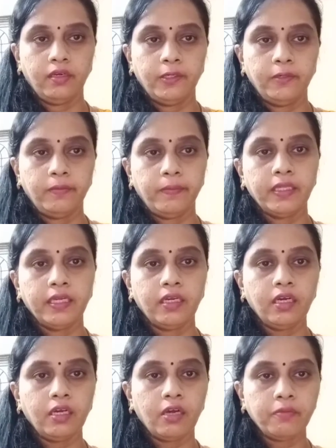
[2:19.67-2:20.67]
இப்போ
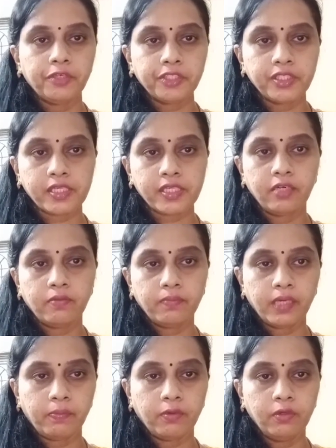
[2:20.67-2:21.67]
பார்த்திங்கன்னா காம்பினேஷன் ஸ்கின்னும்
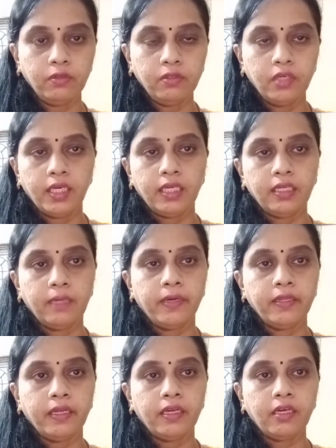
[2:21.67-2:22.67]
பார்ப்போம் இதில்
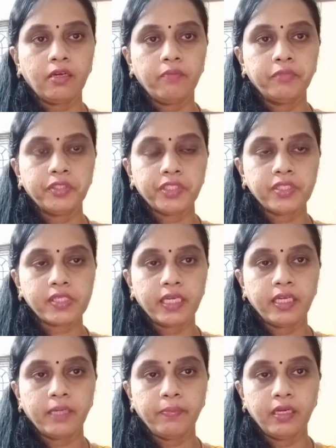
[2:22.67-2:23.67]
பார்த்தீங்கன்னா காம்பினேஷன்
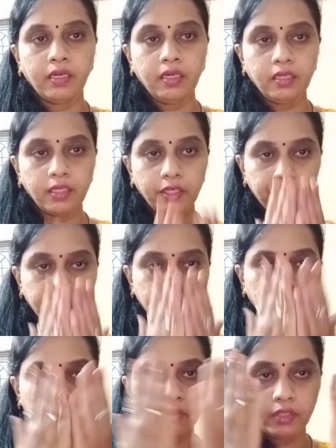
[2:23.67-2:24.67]
ஸ்கின் எப்படின்னா டிஷ்யூ
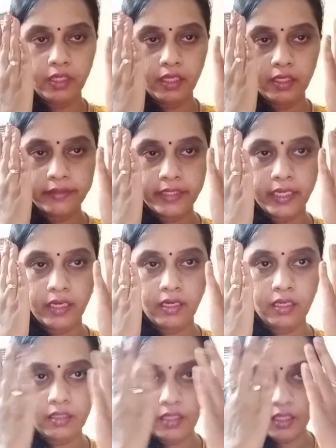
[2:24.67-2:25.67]
ஒத்தி எடுத்திங்கன்னா
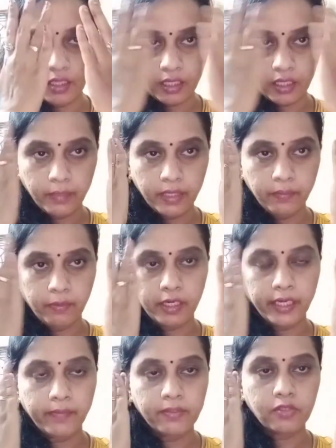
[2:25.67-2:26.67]
நான் அப்படியே போன
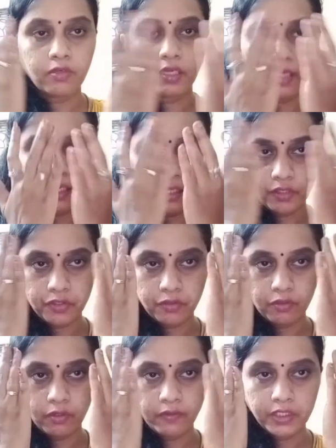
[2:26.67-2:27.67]
டைமே சொல்லியிருக்கேன் டிஷ்யூ
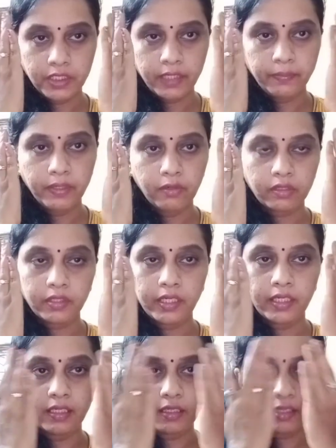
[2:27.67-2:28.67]
வச்சு எப்படி ஒத்தி
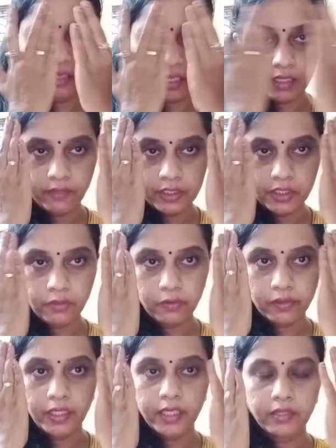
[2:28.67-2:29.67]
எடுக்கிறதுன்னு அதை வச்சு
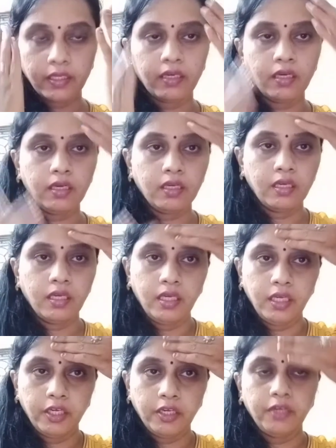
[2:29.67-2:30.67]
ஒத்தி எடுத்திங்கன்னா
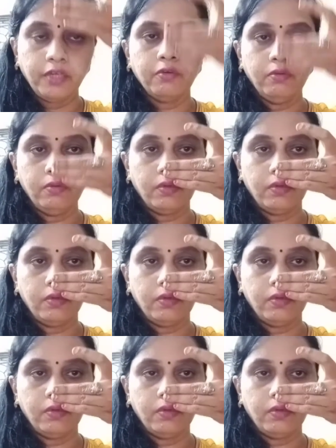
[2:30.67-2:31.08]
இங்கேயும்